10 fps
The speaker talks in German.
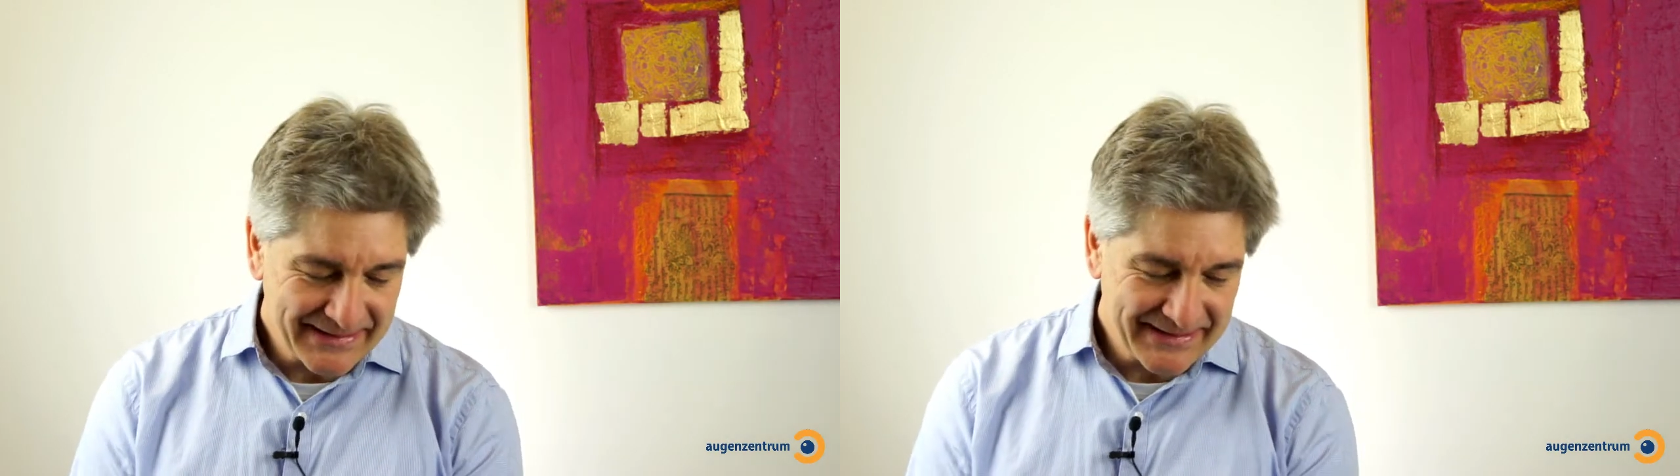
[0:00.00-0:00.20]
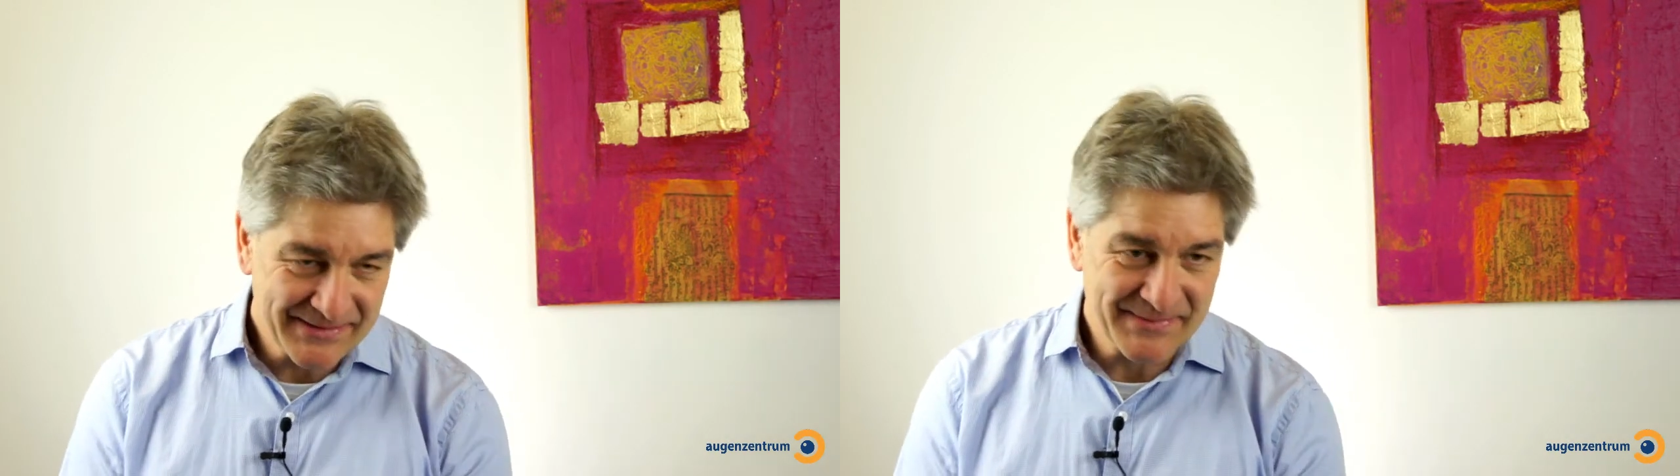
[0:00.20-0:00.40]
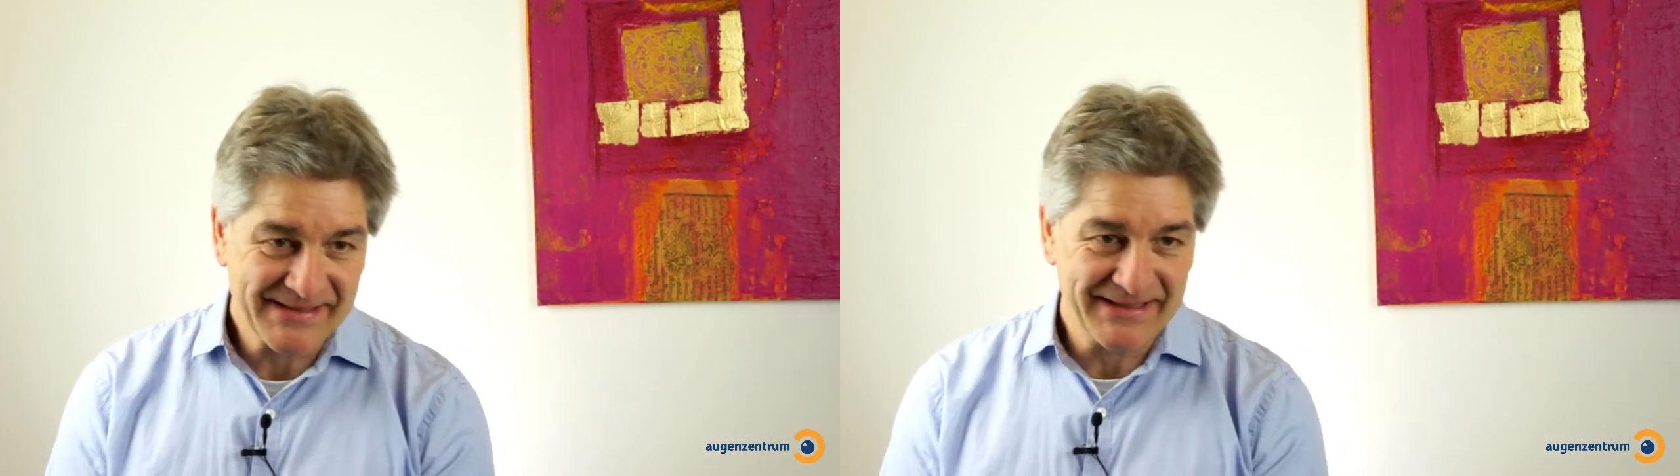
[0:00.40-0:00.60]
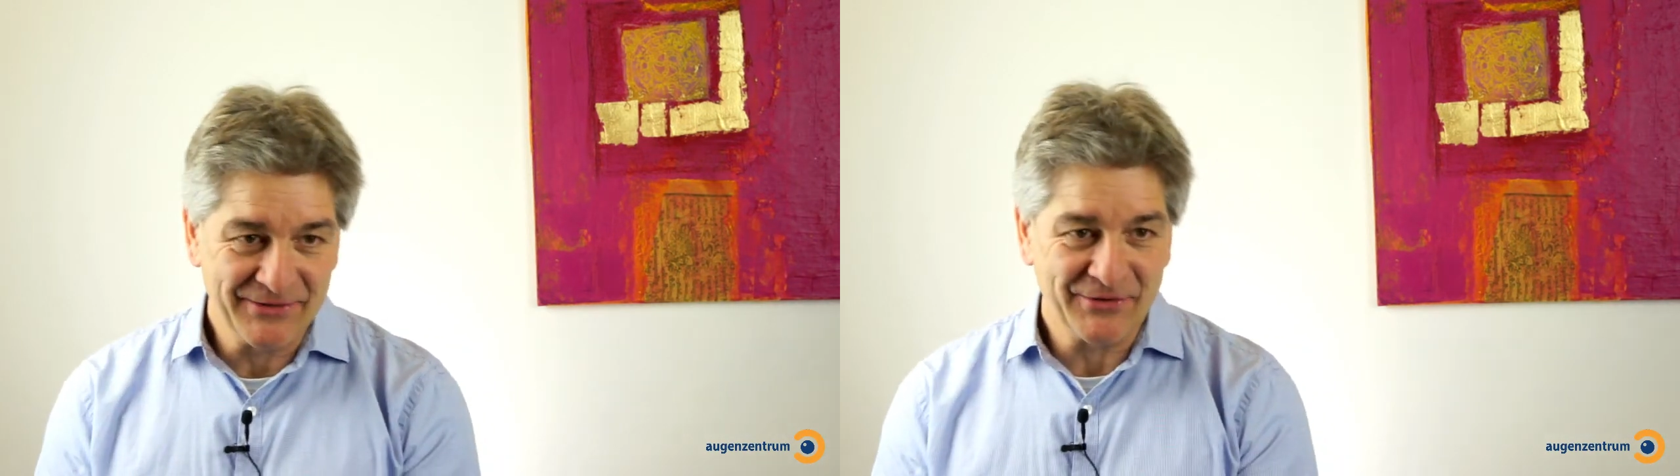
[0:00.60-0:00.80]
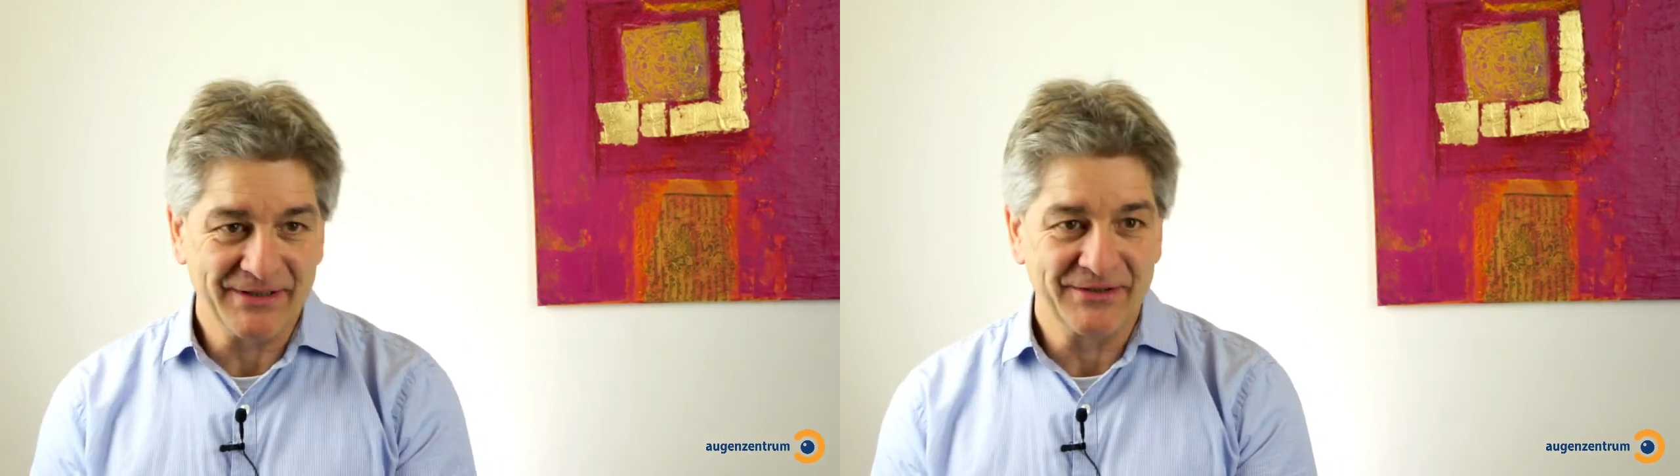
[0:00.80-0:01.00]
nichts mehr sehen
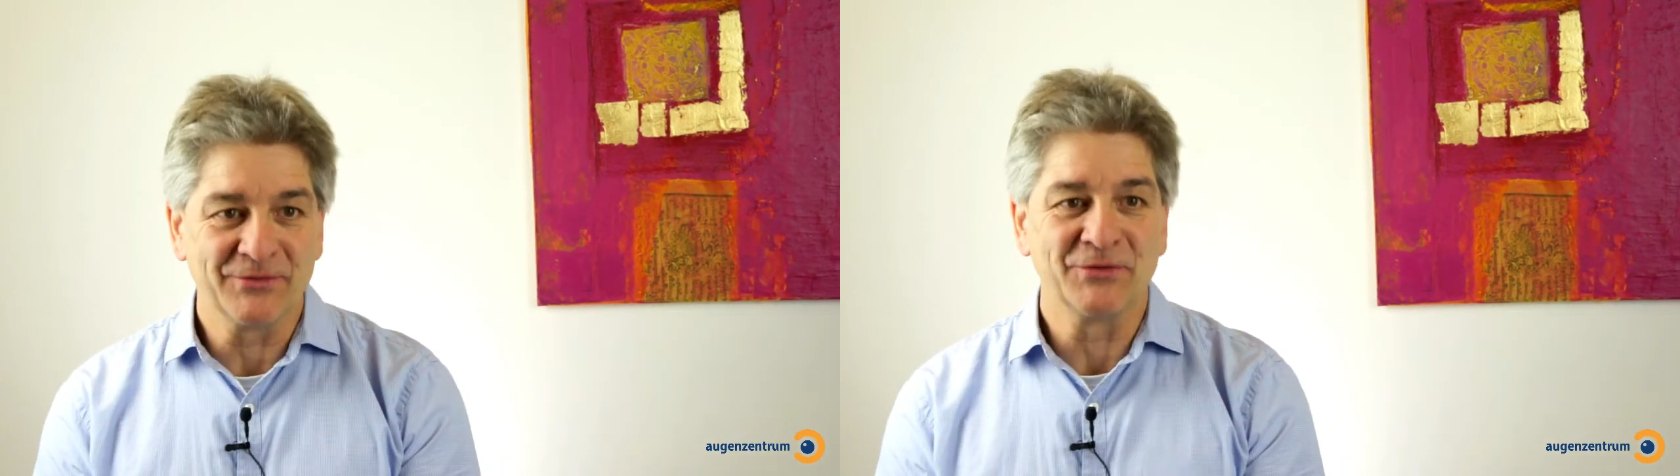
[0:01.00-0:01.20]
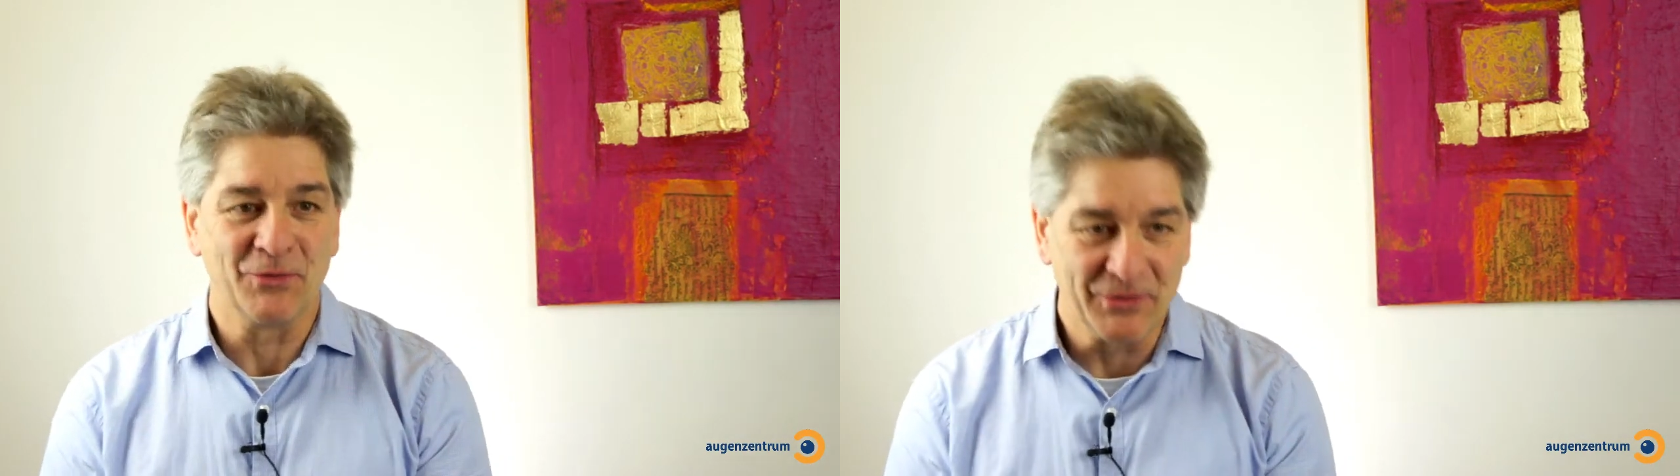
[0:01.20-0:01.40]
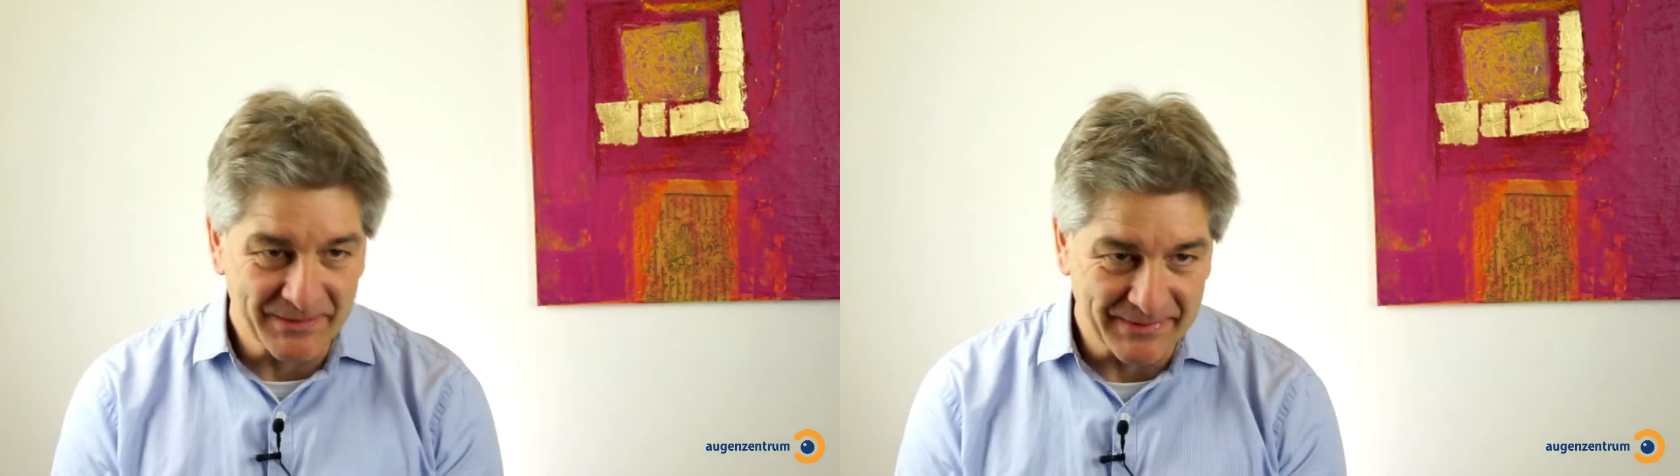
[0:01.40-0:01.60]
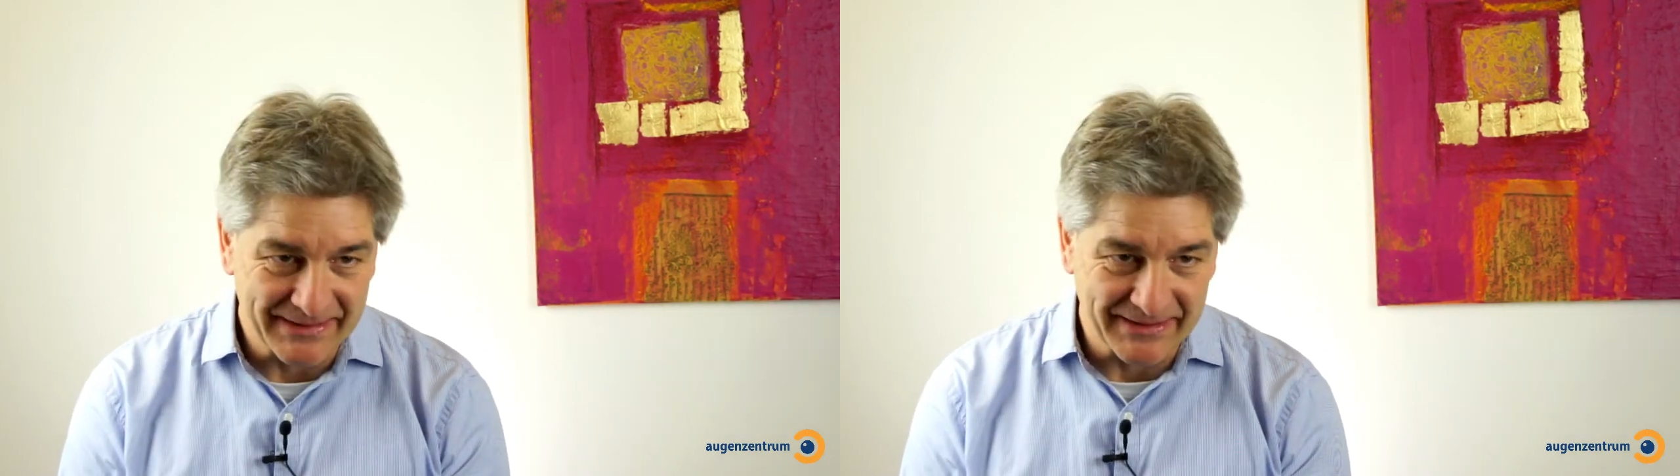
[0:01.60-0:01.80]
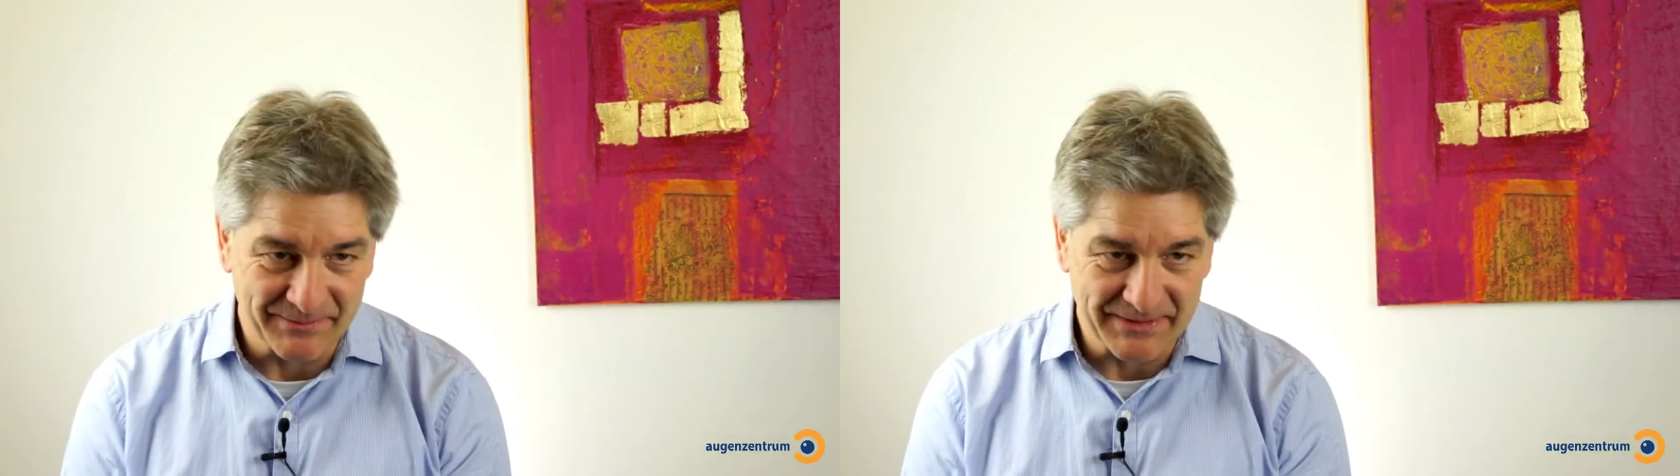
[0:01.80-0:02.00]
können und ohne Brille
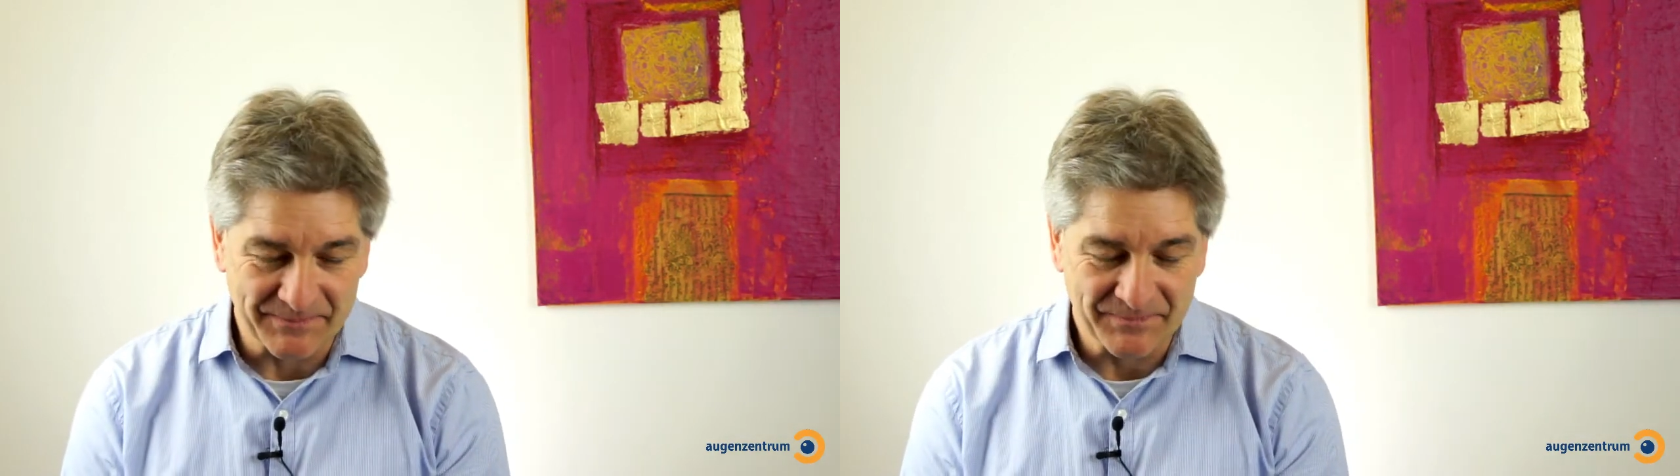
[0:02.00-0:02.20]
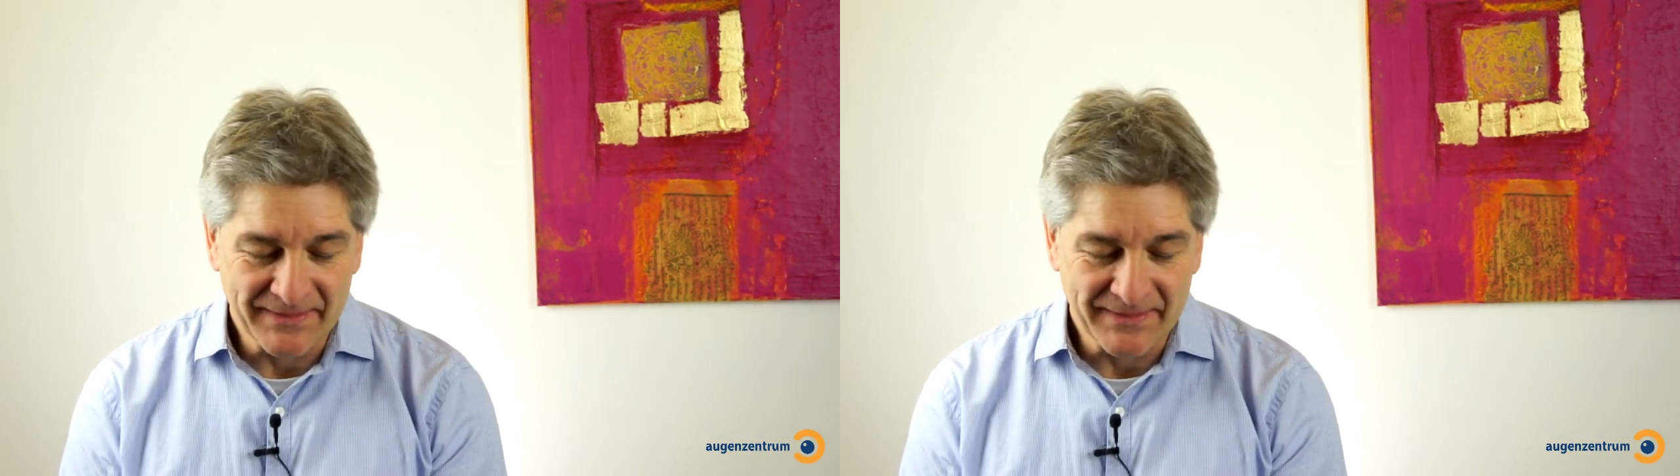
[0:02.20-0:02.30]
nicht mehr.